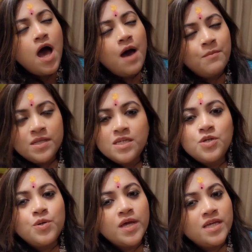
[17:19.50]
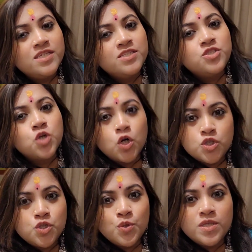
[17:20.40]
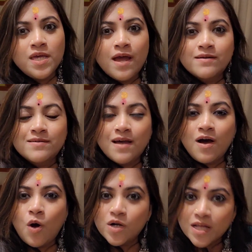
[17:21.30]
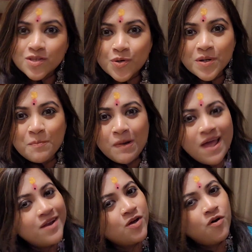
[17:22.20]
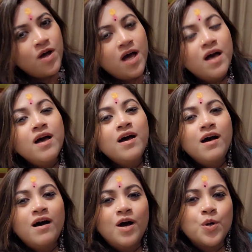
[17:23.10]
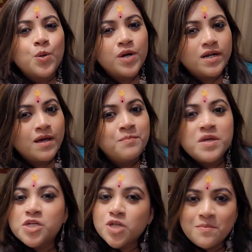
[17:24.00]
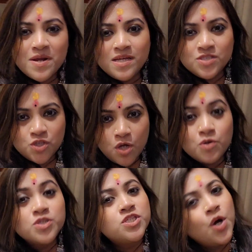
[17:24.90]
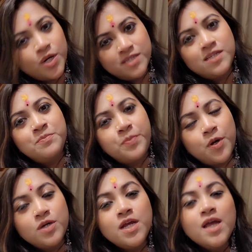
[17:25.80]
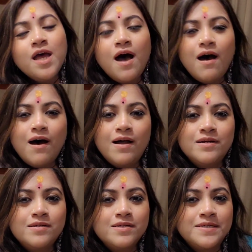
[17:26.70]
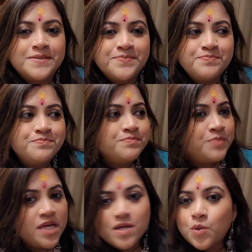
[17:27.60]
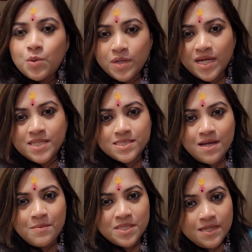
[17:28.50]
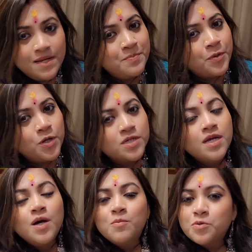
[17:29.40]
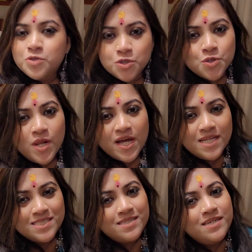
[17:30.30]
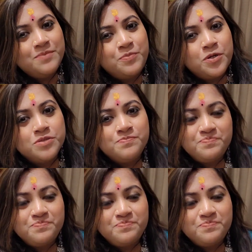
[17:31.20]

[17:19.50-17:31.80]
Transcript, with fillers: আমাদেরও এই চটজলদি একটা হঠাৎ করে প্ল্যান হওয়া ঘোরাটা বেশ আমরা এনজয় করেছি অনেকদিন পর আর ব্রেকও হয়ে গেছে আমাদের এরপর পুজো চলে গেছে এরপর